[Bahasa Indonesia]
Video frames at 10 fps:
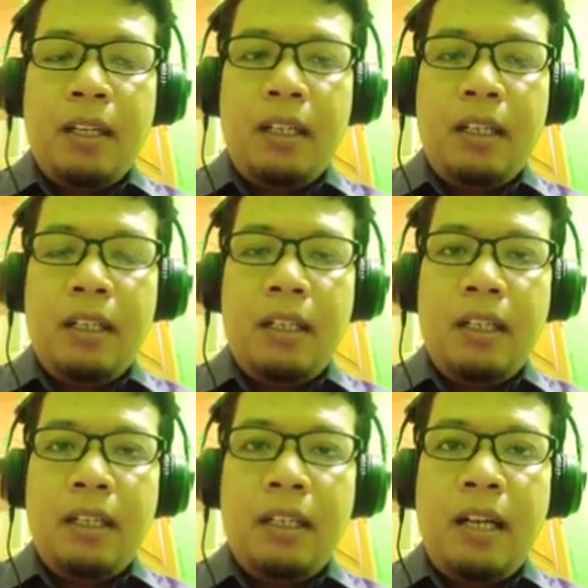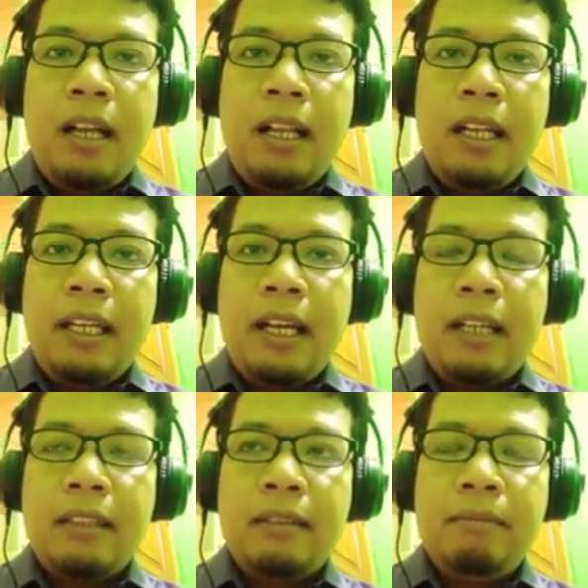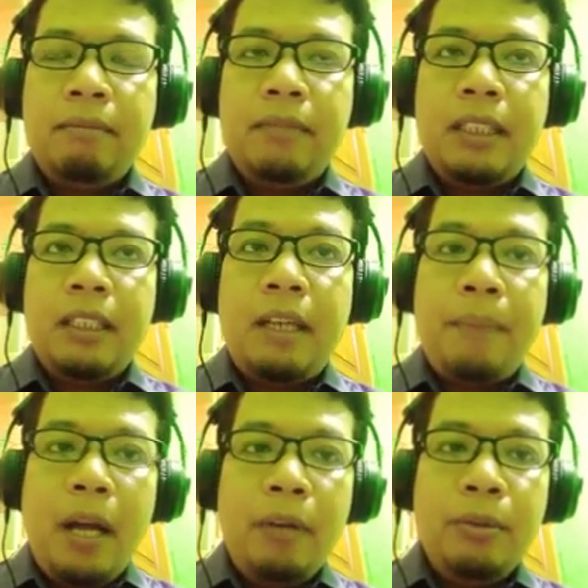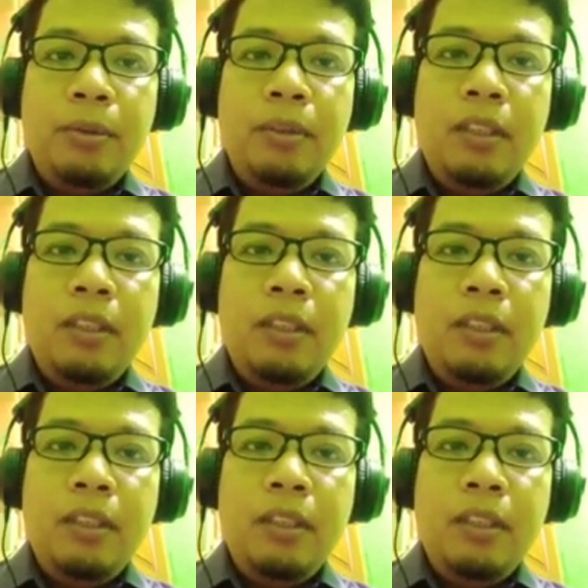eh, hal-hal eh, yang eh, baru